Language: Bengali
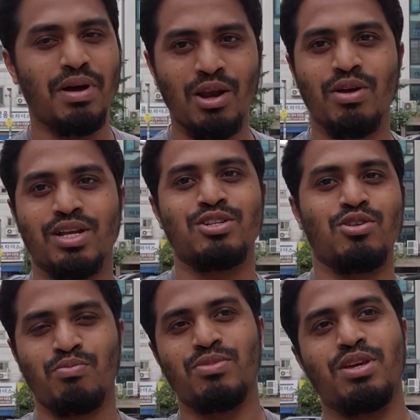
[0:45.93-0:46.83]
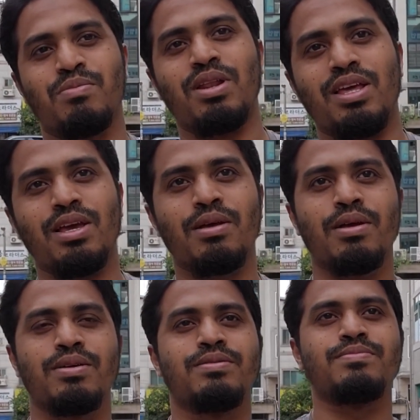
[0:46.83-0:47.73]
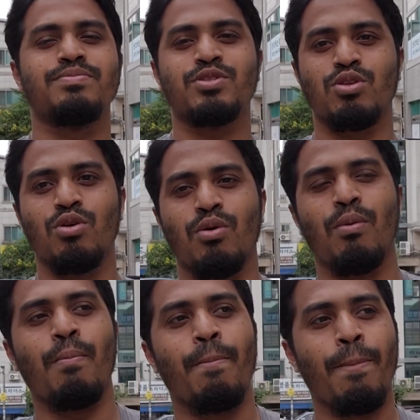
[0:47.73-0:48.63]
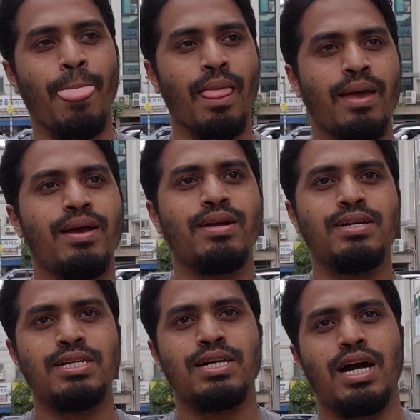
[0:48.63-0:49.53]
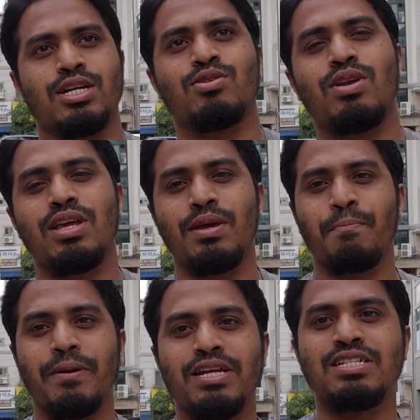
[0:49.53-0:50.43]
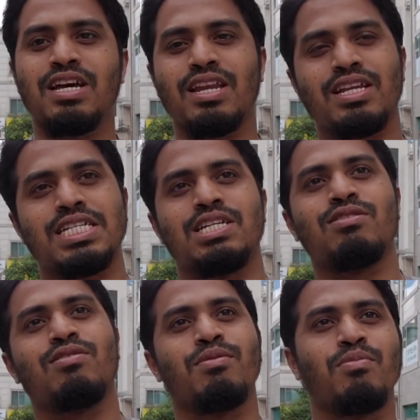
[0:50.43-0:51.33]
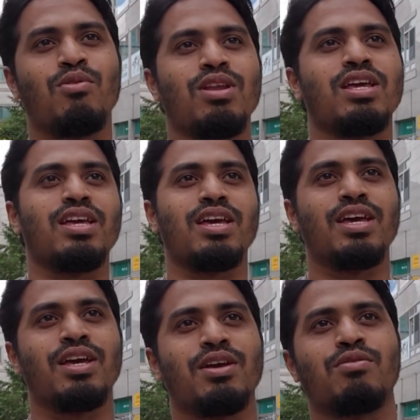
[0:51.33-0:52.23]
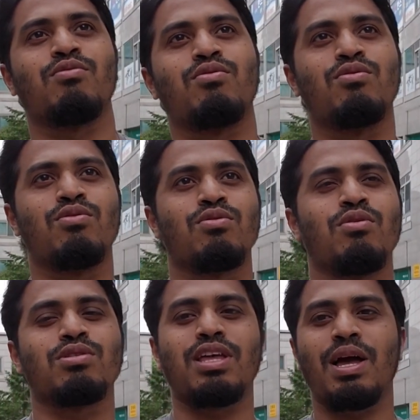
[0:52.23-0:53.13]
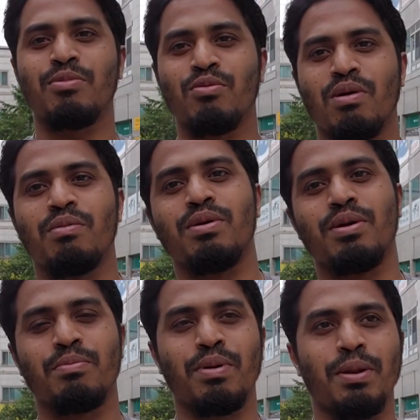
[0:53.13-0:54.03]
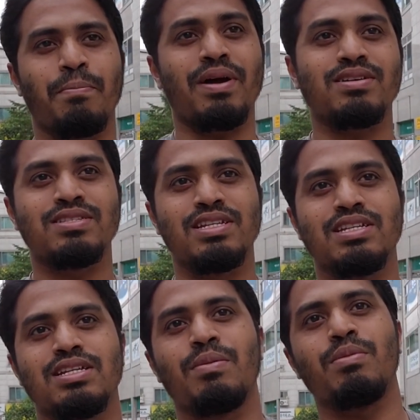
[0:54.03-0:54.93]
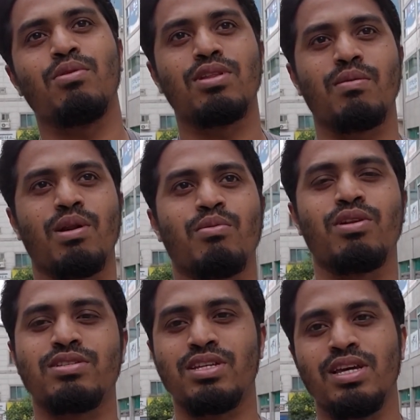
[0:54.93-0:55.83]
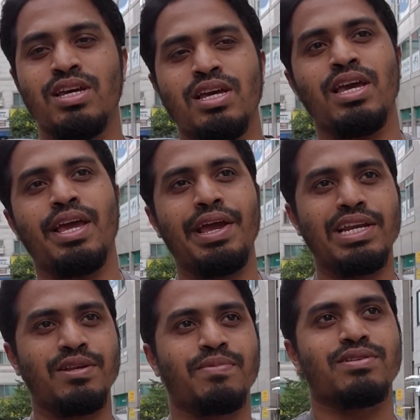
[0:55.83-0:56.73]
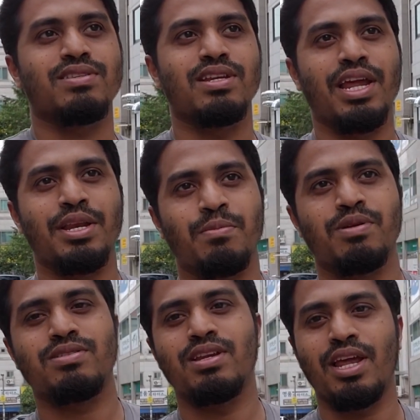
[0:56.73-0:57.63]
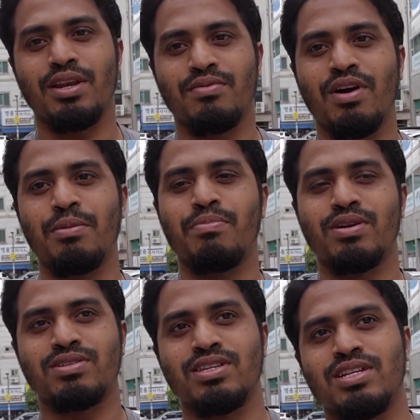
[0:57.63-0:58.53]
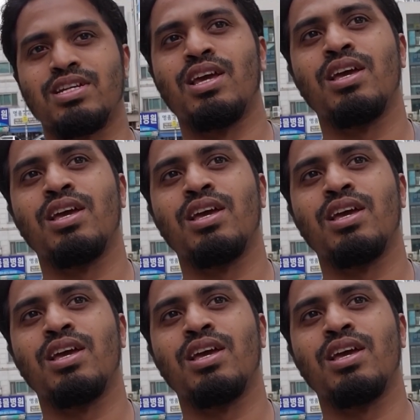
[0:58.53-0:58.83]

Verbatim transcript: ভালো আর কি সব দিক মিলিয়ে তো আসলে ভিসা রেশিও বলে কোনো কথা আমি ওভাবে মানে পার্সেন্টেজ আমি বলতে পারবো না যে এইটি পার্সেন্ট নাইনটি পার্সেন্ট নাইনটি ফাইভ পার্সেন্ট